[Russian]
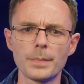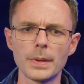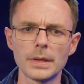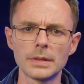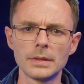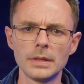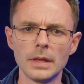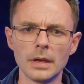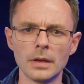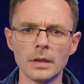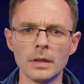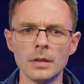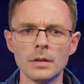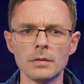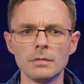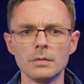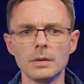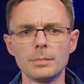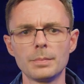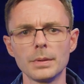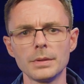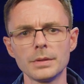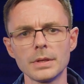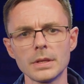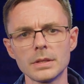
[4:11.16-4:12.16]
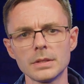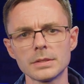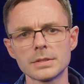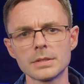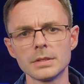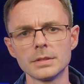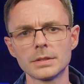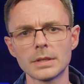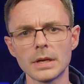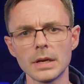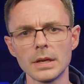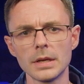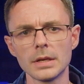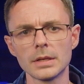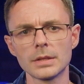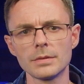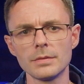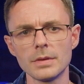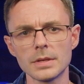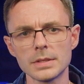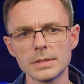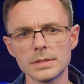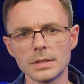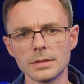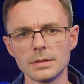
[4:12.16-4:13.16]
5D выполнялось центральное
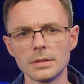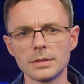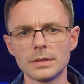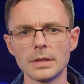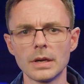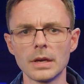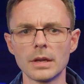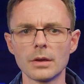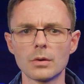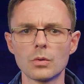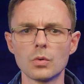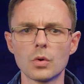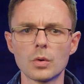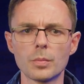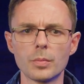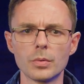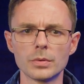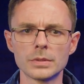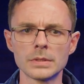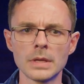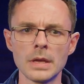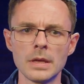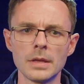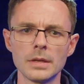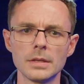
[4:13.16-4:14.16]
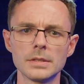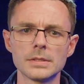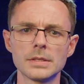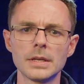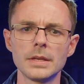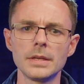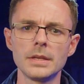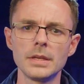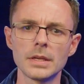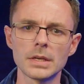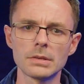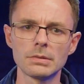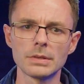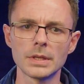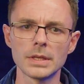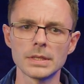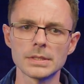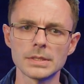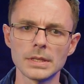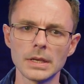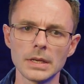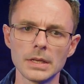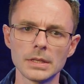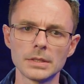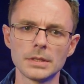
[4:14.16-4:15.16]
отверстие детали корпус из легированной
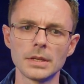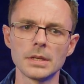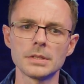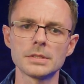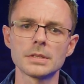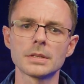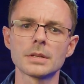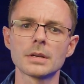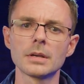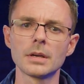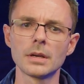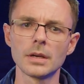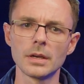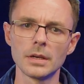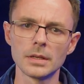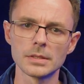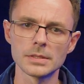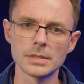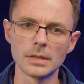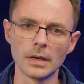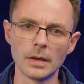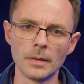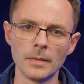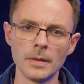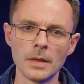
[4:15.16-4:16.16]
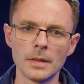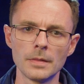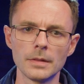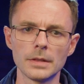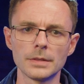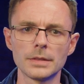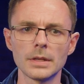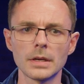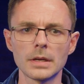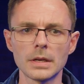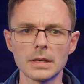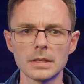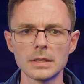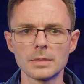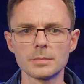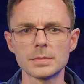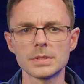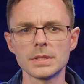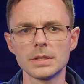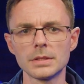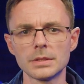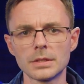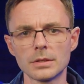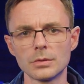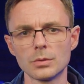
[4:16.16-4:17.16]
стали 30 ХГСА на токарном
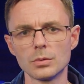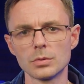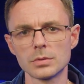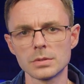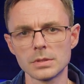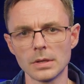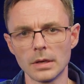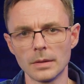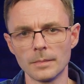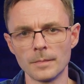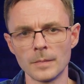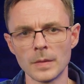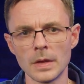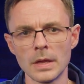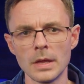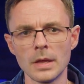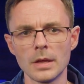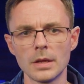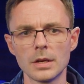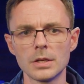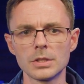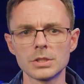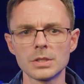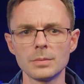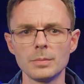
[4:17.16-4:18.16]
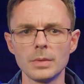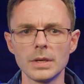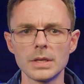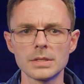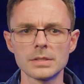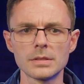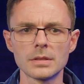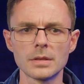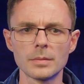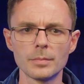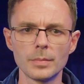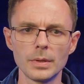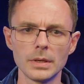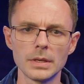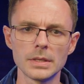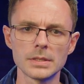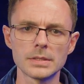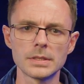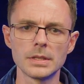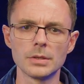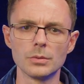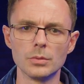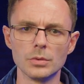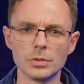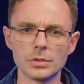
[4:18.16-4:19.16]
центре Дусан. Режимы резания были
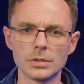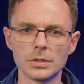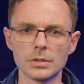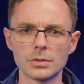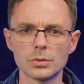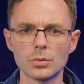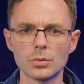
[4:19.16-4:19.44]
следующие.